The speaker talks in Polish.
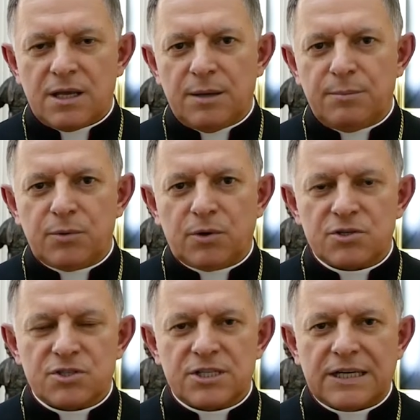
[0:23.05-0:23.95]
i
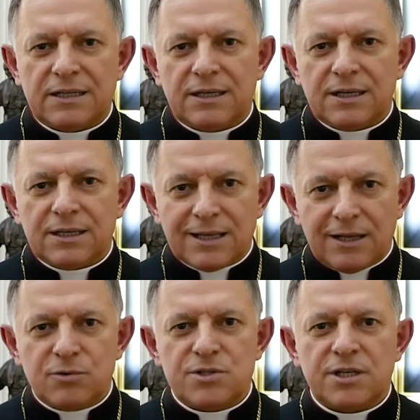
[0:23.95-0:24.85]
miłość dla
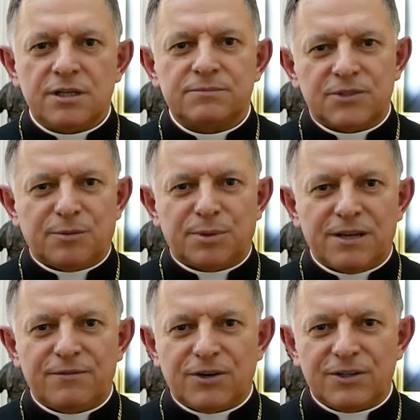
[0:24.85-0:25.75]
ludzi
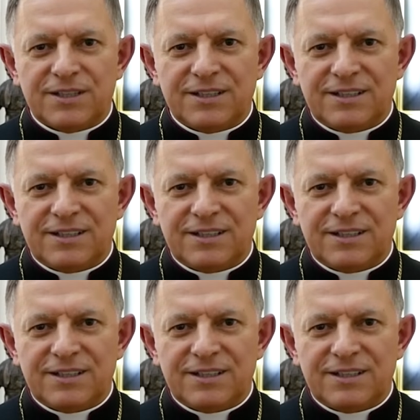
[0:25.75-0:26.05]
dobrej woli,